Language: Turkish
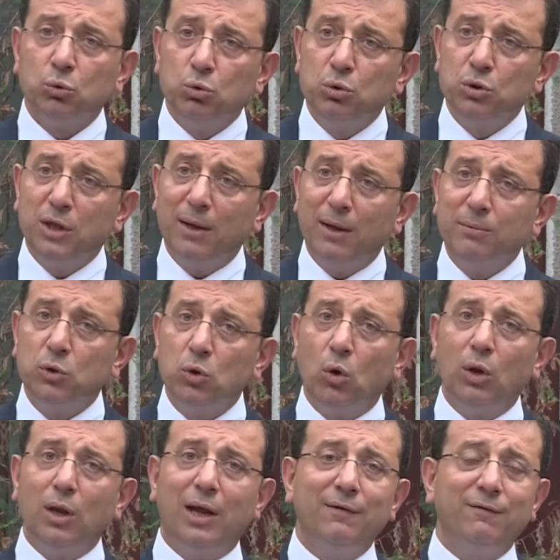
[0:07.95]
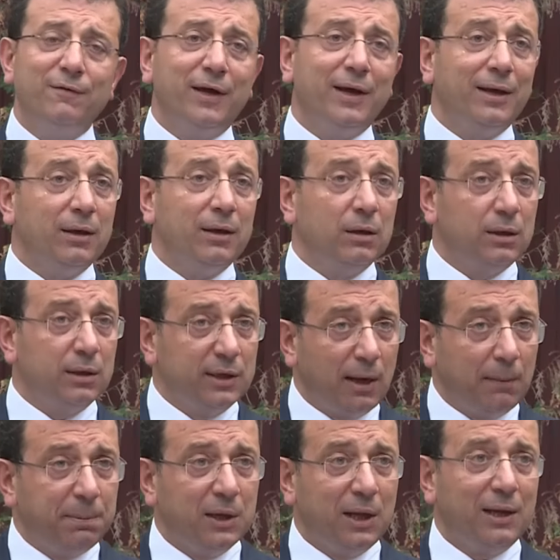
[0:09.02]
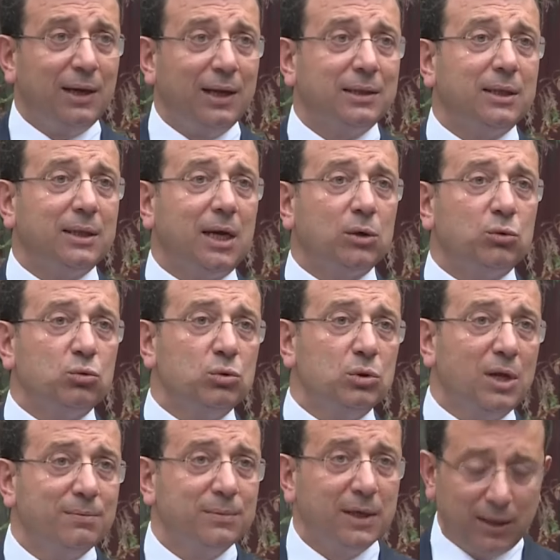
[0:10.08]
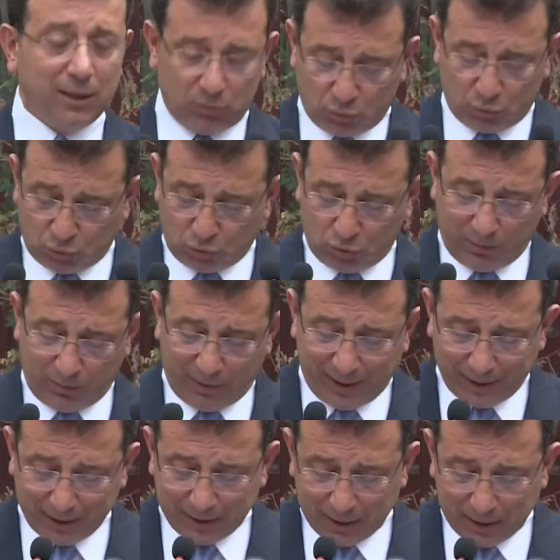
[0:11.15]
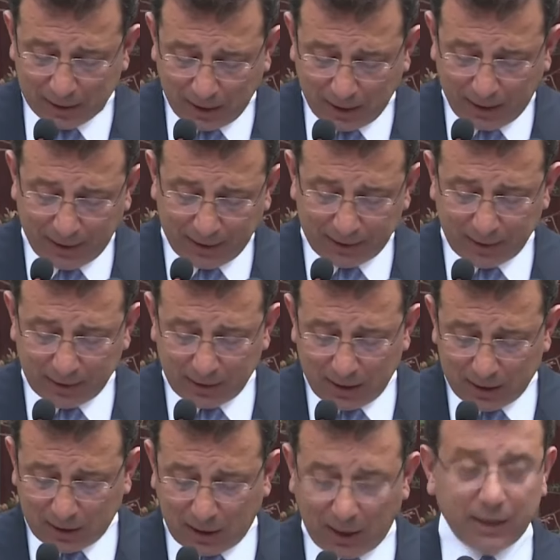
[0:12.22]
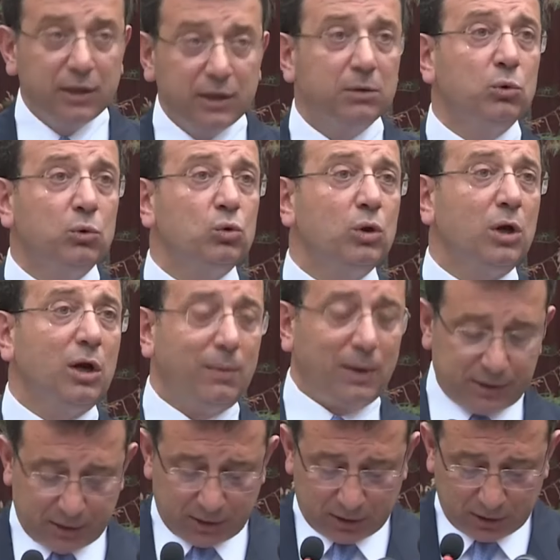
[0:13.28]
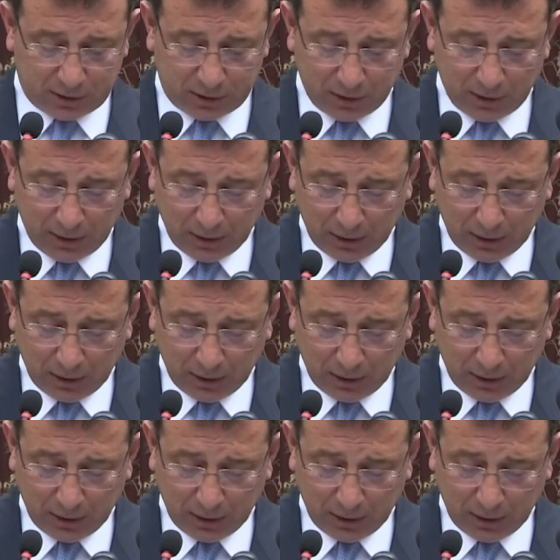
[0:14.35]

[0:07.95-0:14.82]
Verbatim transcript: gündemde olan ve e, yapılan hatta gündemde tutulmaya gayret edilen kayyum uygulamasıdır.